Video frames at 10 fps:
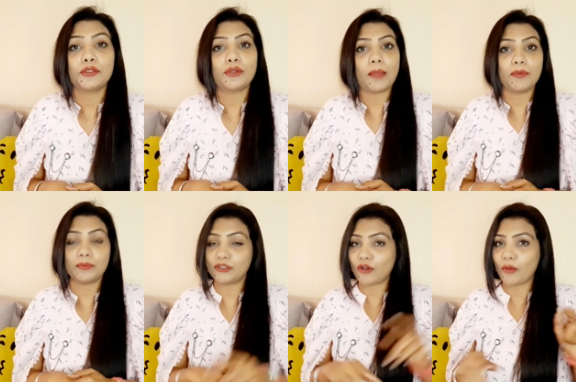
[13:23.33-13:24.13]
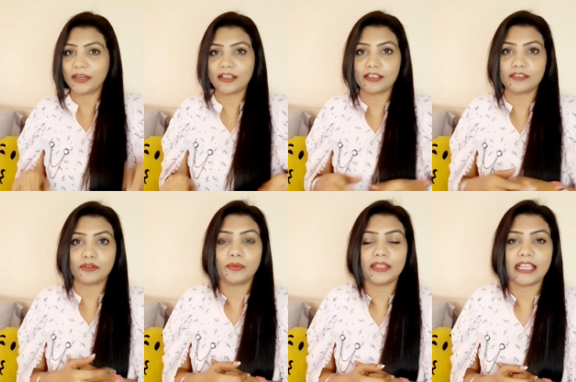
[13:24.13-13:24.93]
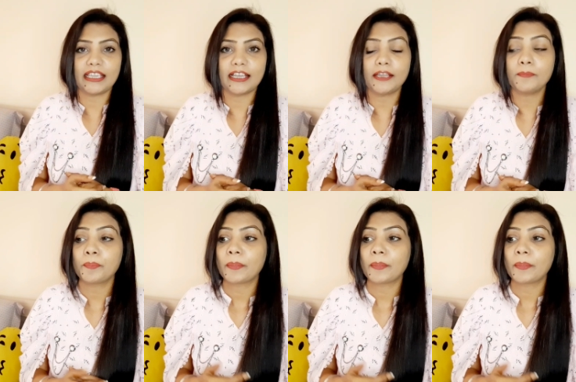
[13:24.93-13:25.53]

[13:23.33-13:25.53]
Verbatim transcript: तो आप लोग मुझे कॉमेंट करके जरूर बताइएगा